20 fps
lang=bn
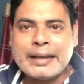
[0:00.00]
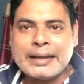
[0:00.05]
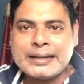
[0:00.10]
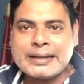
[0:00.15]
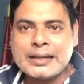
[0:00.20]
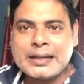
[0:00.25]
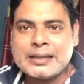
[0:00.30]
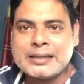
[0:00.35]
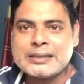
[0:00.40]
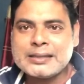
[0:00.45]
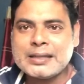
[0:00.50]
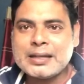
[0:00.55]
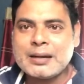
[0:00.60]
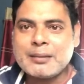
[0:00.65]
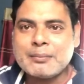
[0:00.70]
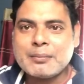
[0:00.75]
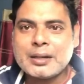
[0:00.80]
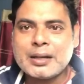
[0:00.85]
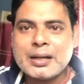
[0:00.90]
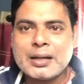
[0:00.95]
এটাই যে
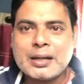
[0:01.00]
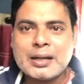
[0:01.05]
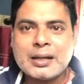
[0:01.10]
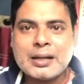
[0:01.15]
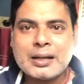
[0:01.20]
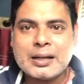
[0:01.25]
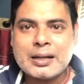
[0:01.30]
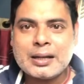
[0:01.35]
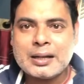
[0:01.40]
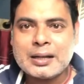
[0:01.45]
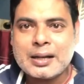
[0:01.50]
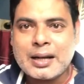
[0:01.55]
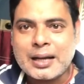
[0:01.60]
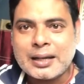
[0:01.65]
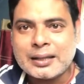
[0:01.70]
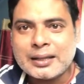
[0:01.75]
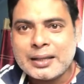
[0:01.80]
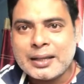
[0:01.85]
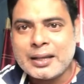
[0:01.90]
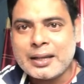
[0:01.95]
আমরা
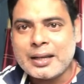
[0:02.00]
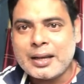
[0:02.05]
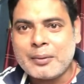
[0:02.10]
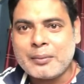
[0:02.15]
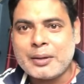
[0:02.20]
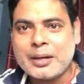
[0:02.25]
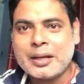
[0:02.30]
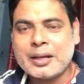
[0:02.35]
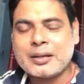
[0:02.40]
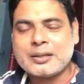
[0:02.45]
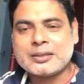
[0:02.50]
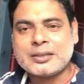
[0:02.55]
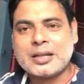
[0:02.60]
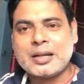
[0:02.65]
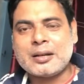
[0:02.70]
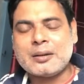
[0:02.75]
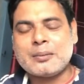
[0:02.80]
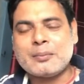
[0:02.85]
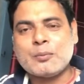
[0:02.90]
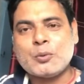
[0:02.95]
কালকে আমার এক
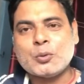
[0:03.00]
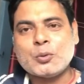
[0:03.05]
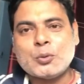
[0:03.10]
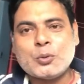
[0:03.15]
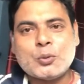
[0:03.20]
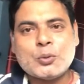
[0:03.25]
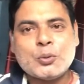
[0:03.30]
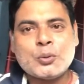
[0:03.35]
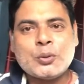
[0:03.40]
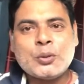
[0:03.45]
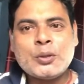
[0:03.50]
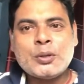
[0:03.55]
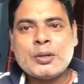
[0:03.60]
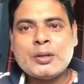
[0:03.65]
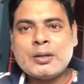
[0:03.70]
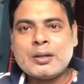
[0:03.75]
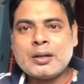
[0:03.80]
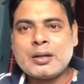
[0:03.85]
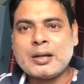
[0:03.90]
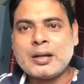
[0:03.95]
চা বন্ধু
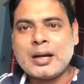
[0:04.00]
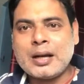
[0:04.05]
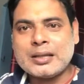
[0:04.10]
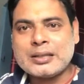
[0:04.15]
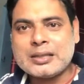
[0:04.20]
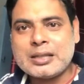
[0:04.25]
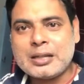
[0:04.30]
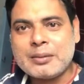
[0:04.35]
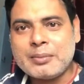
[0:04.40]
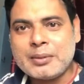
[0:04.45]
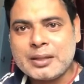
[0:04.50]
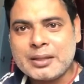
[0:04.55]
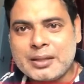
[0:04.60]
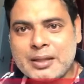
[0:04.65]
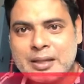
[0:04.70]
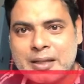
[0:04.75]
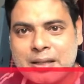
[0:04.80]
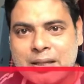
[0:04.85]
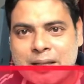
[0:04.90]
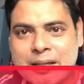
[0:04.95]
হাসনাবাদ
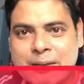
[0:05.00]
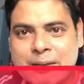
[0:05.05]
থেকে